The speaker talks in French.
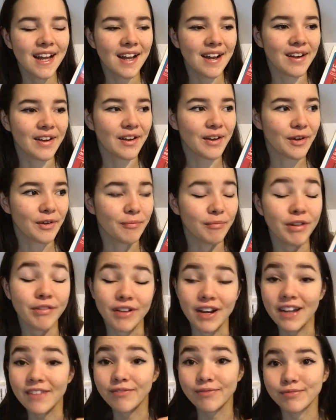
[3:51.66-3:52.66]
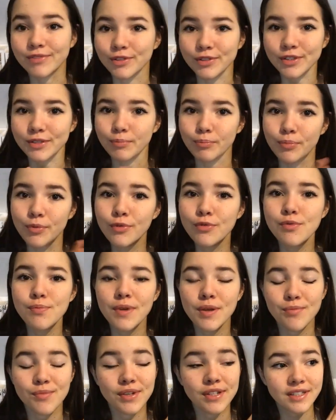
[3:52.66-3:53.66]
Euh, mais voilà, donc beaucoup
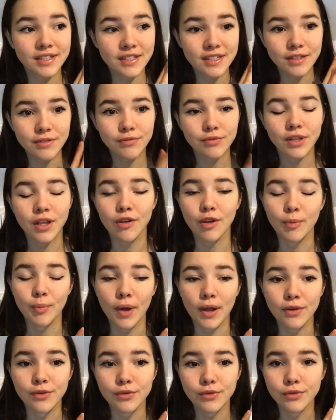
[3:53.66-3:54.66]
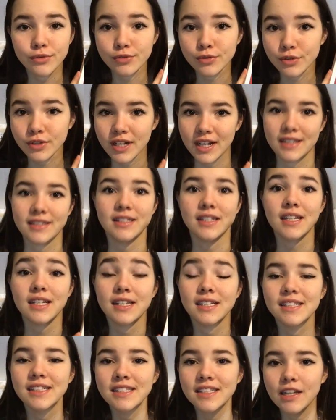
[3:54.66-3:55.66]
aimé. Si vous n'avez pas lu ce classique,
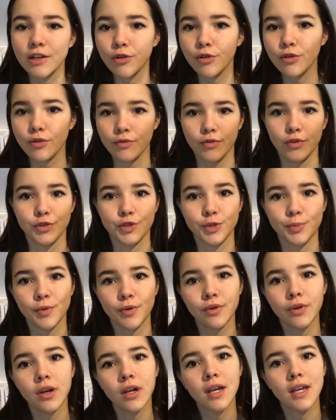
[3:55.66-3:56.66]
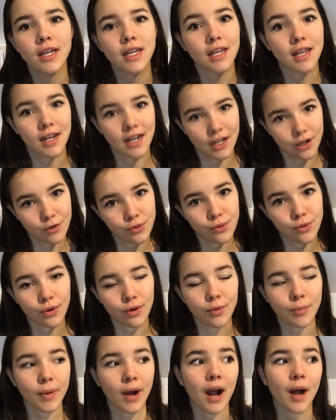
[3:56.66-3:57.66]
lisez-le. Franchement, il est
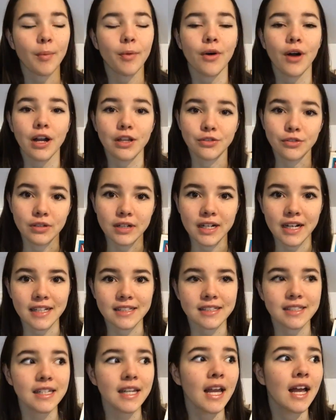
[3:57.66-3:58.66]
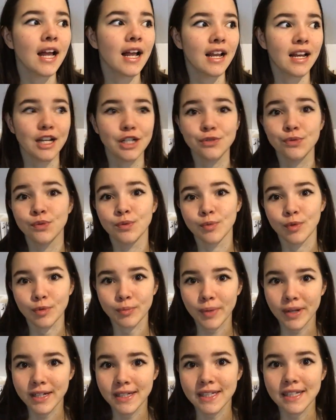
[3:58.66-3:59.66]
court par rapport à d'autres classiques. Là, je vous
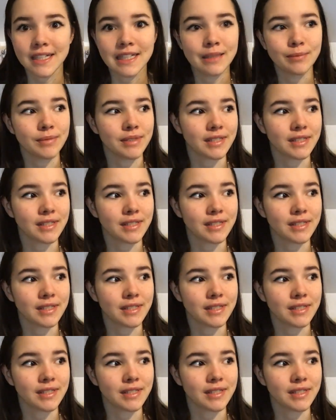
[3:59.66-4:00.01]
demande pas de lire Les